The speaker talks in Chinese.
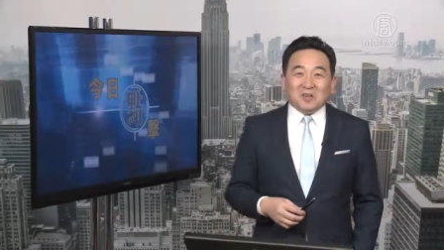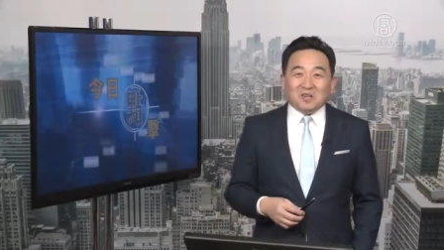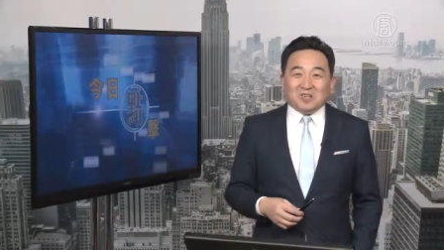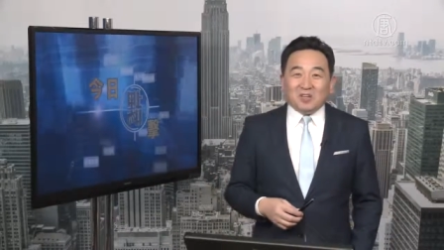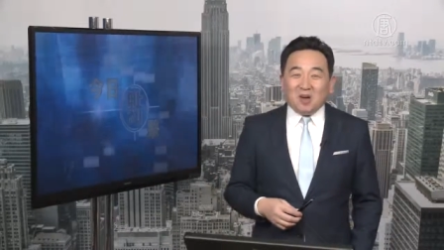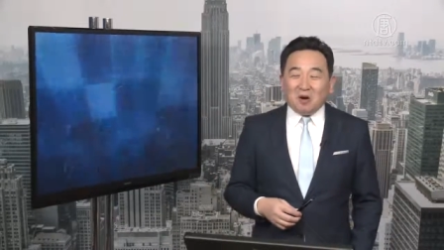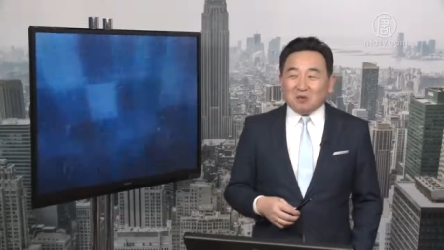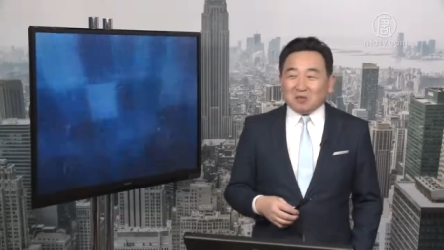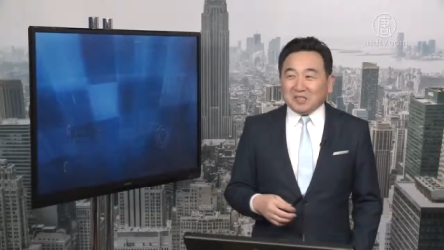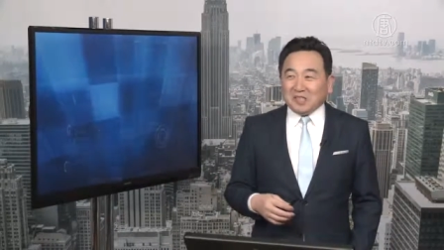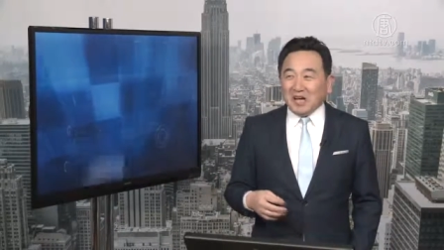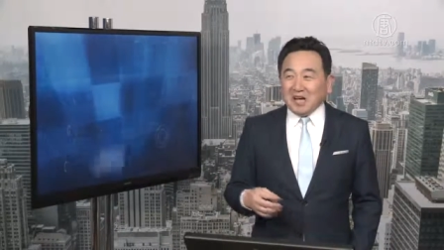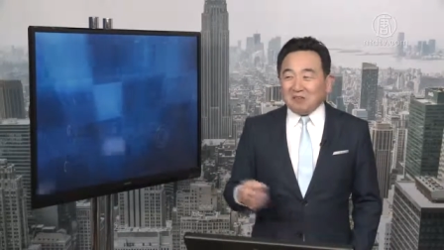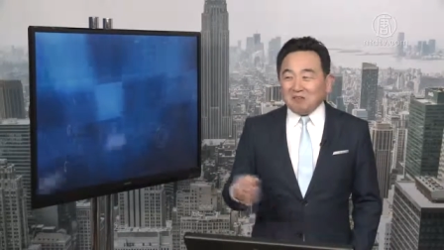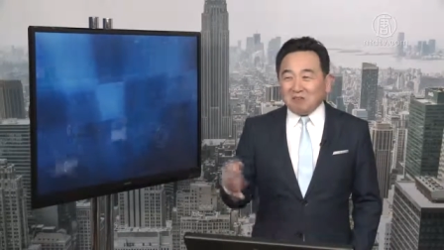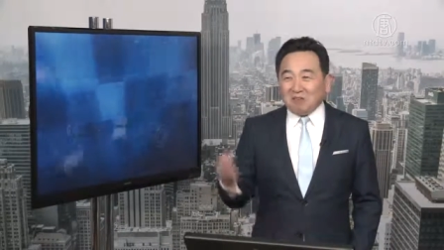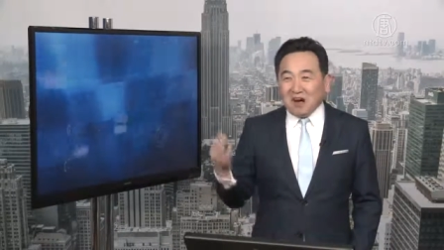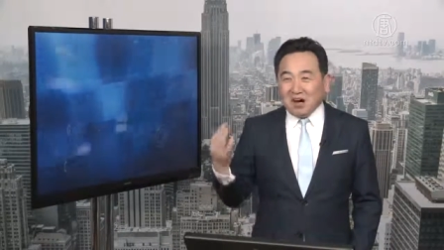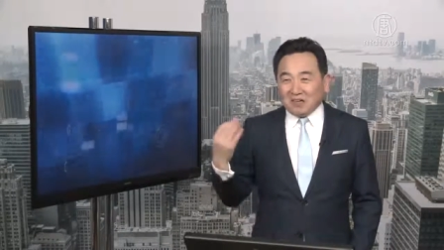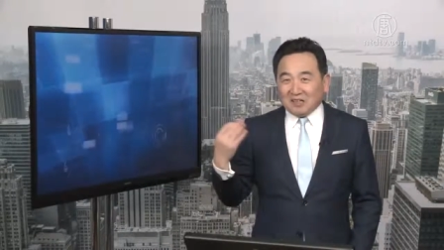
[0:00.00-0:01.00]
老
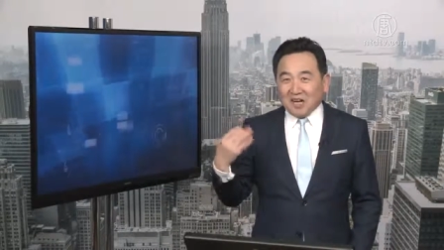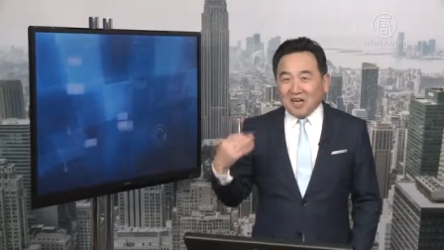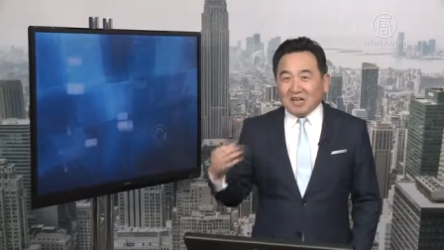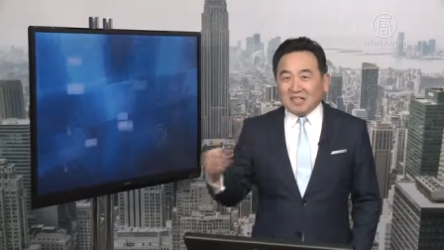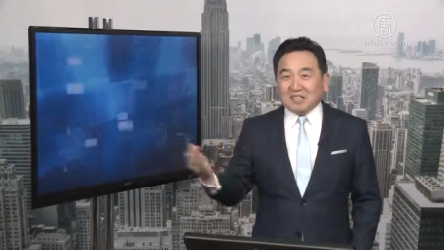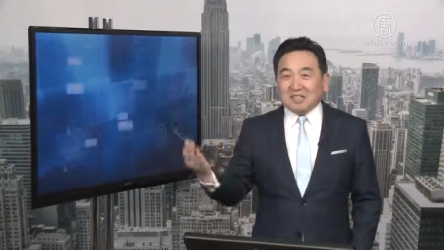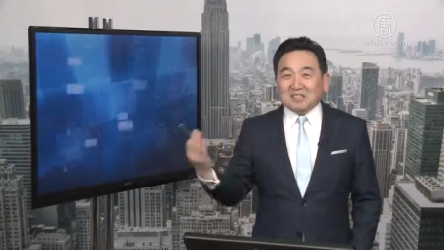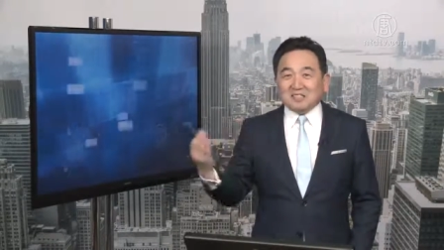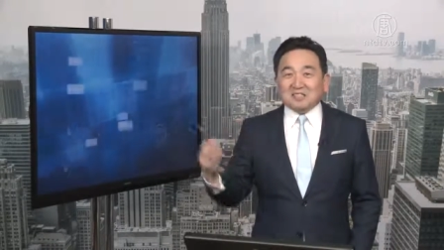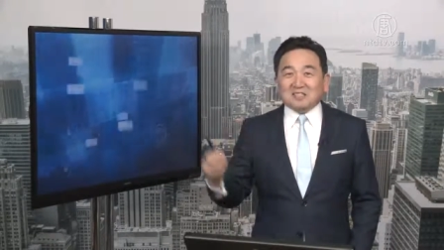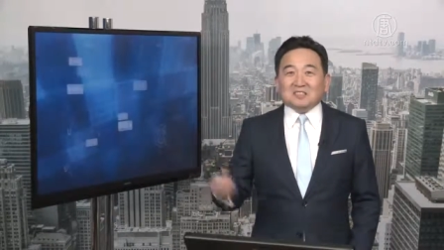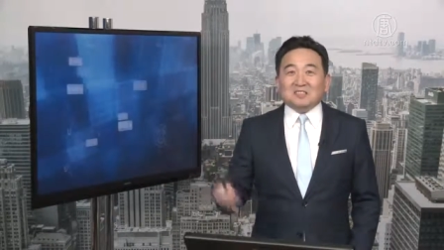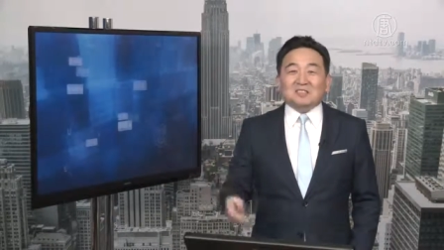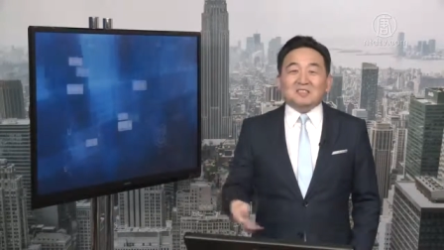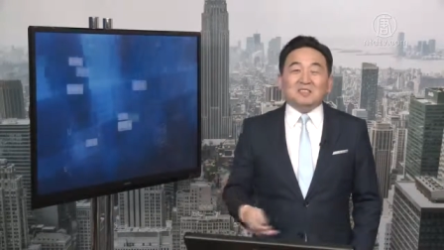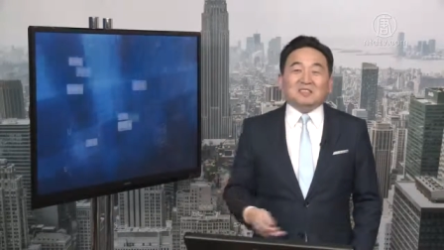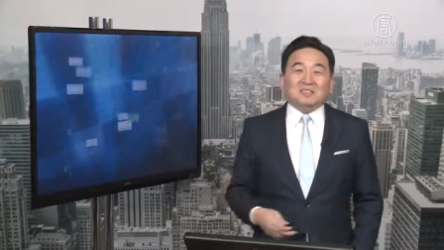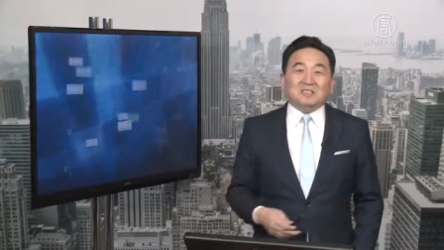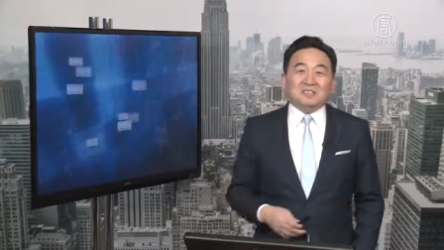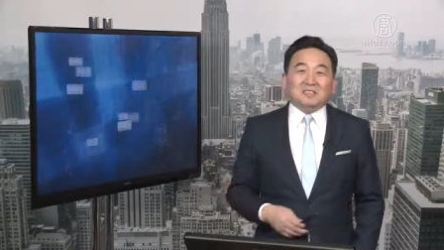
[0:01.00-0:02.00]
娘往来一生，
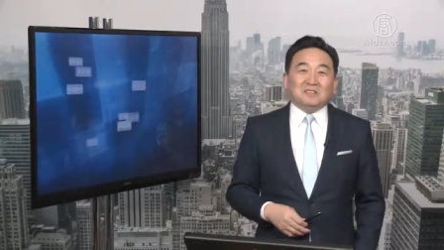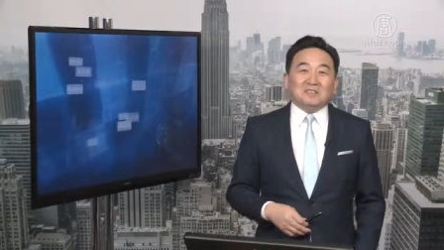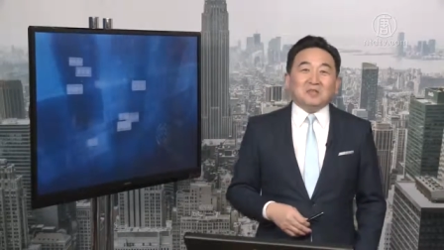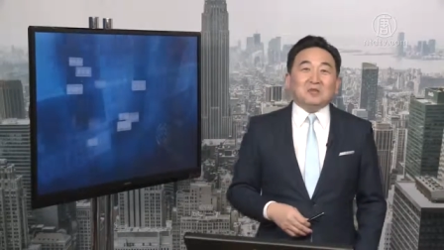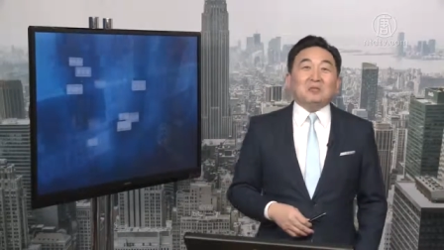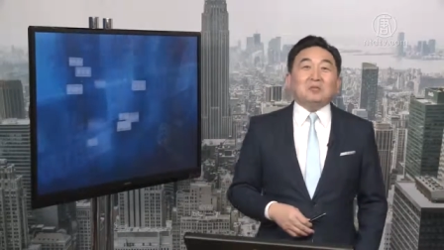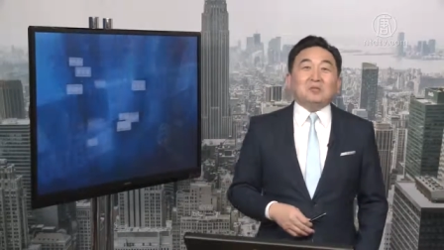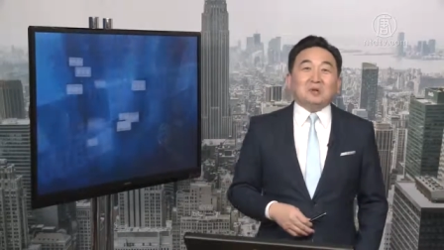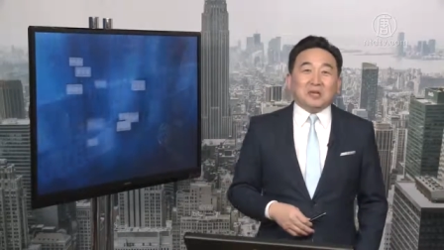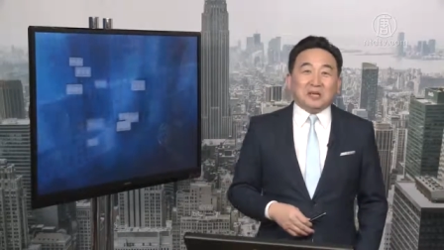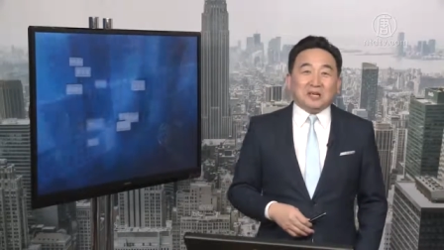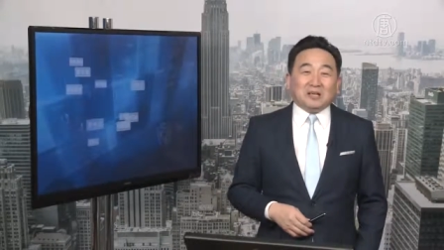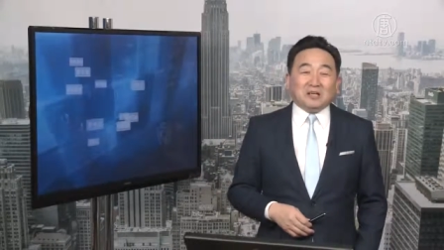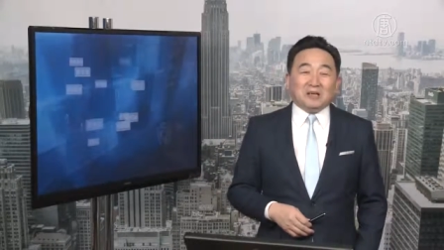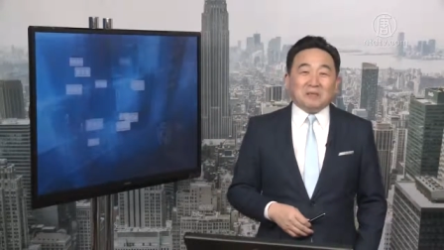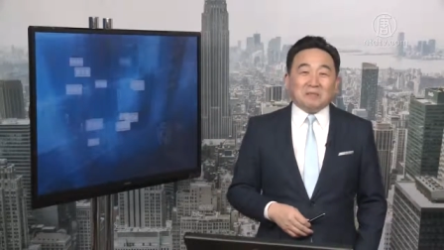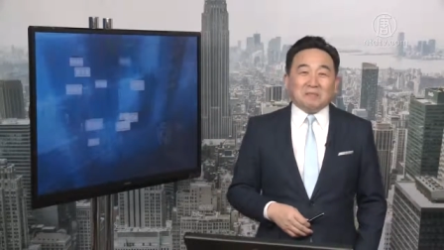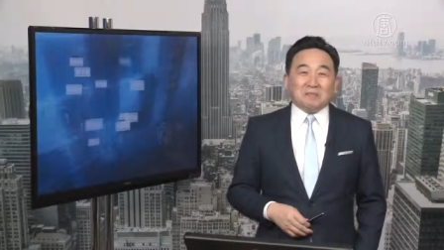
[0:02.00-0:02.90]
对不对？